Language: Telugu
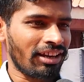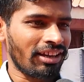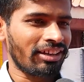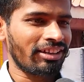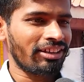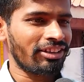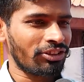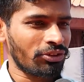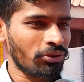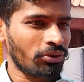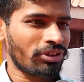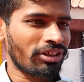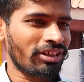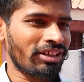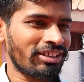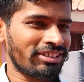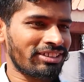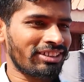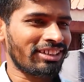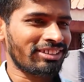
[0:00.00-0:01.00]
అలాగే ఇది కూడా
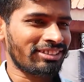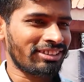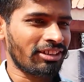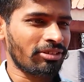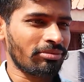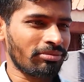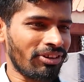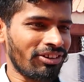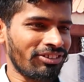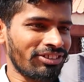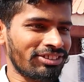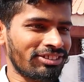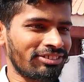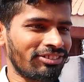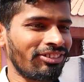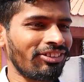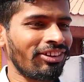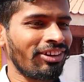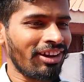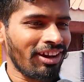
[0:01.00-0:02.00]
చేస్తారని
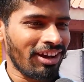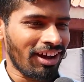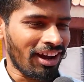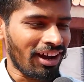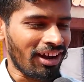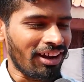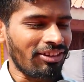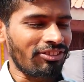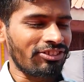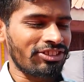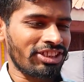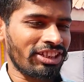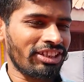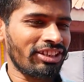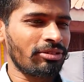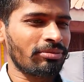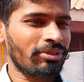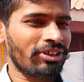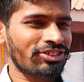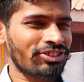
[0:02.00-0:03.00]
భావిస్తున్నాం వాళ్ళు
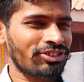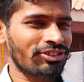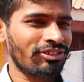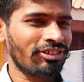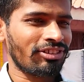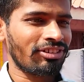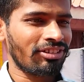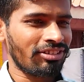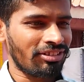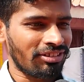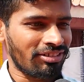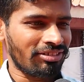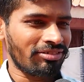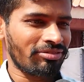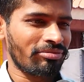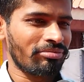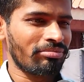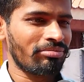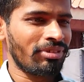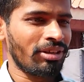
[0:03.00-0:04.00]
చేయని పక్షంలో
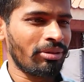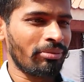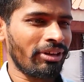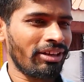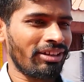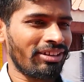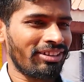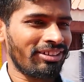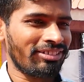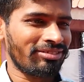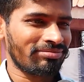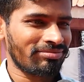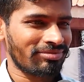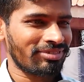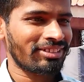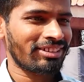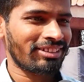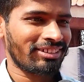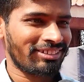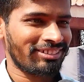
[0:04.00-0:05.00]
మేమే
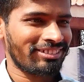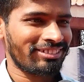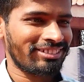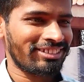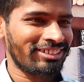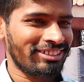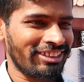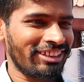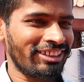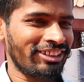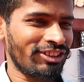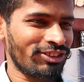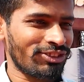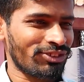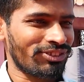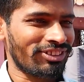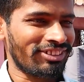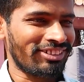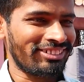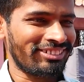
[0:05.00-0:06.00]

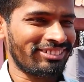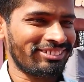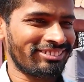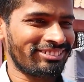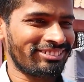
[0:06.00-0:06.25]
చేయదలుచుకున్నాం